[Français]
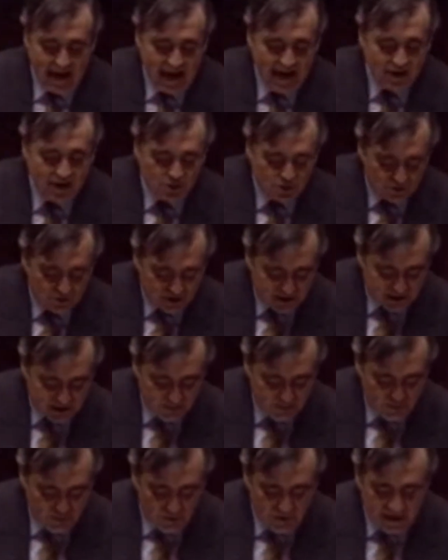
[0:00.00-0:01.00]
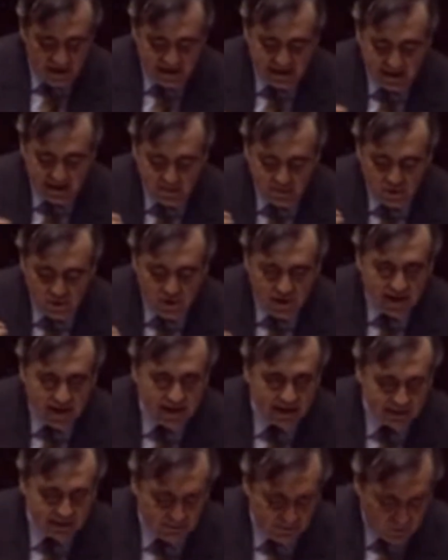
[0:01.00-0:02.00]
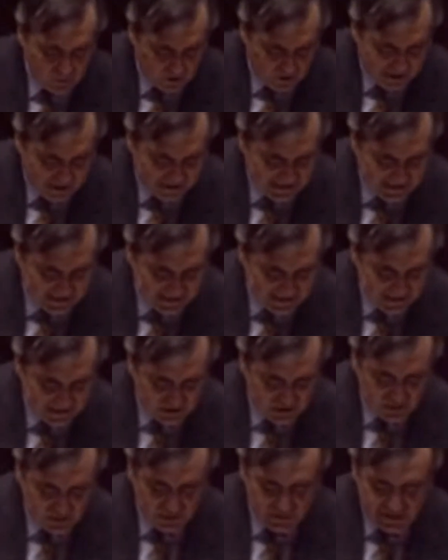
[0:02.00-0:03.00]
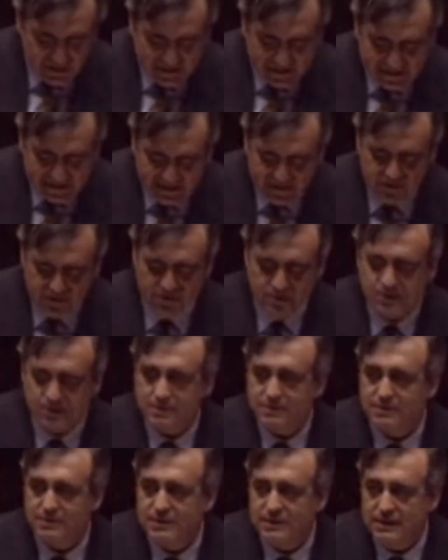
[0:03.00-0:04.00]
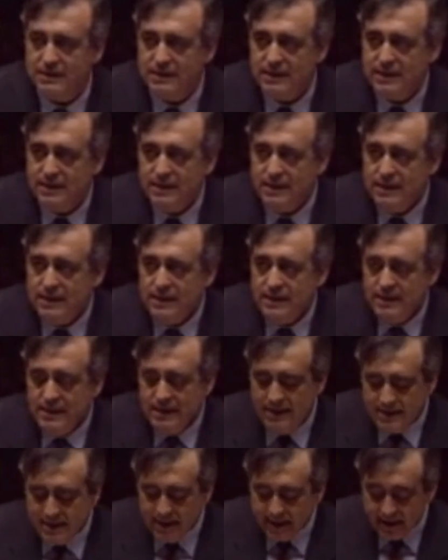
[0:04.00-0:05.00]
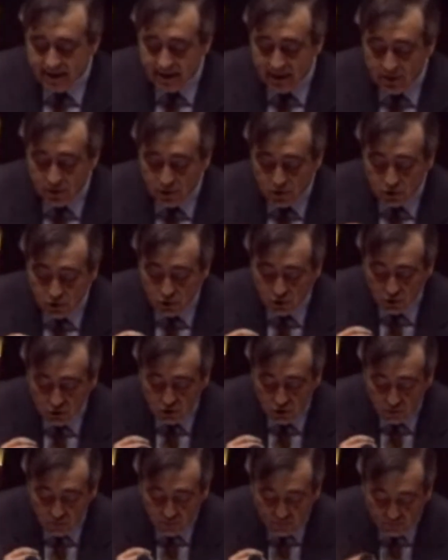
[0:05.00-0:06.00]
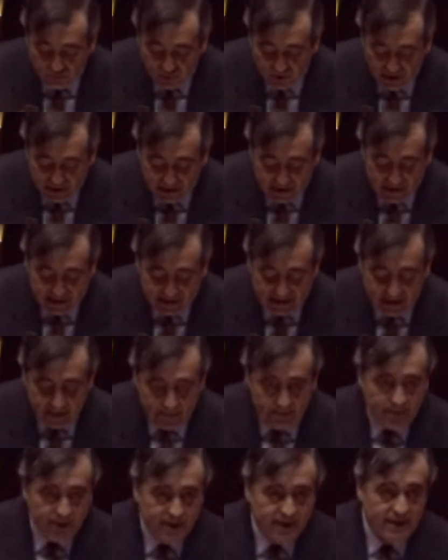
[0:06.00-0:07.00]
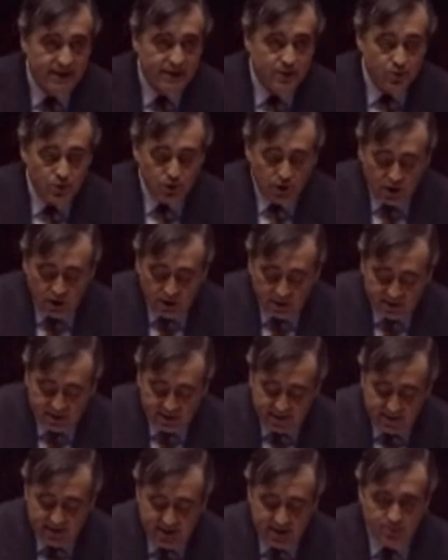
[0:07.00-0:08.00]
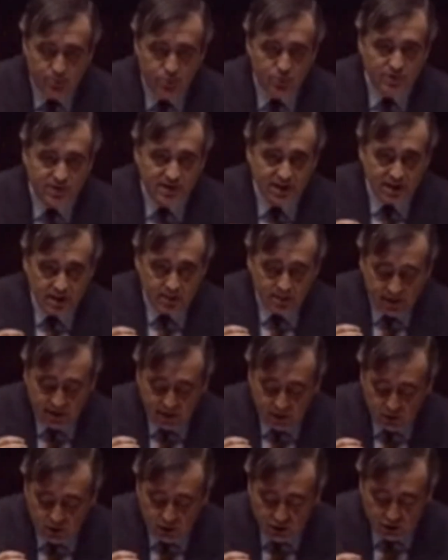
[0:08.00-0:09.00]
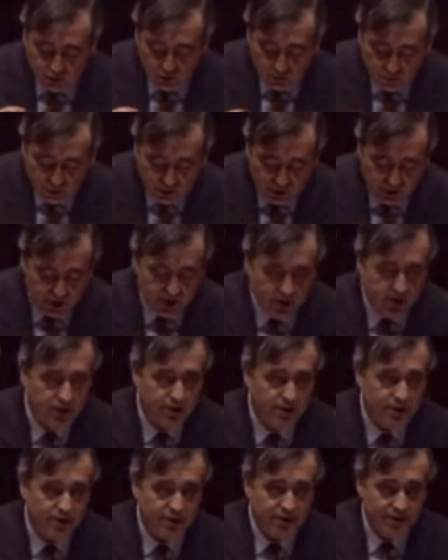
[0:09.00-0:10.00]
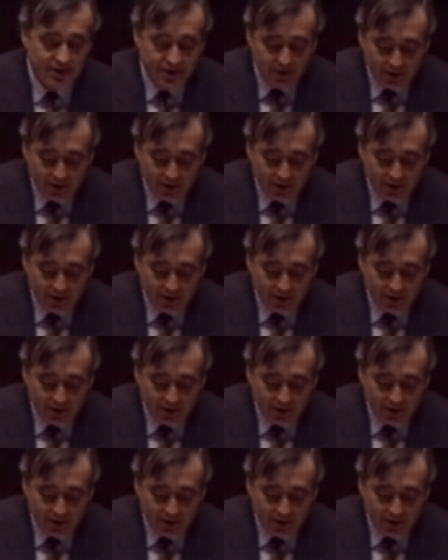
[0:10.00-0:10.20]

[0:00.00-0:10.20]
elle contribue à la démoralisation de la nation. Il y a quelque chose de pourri dans un pays où le rentier est plus célébré que l'entrepreneur,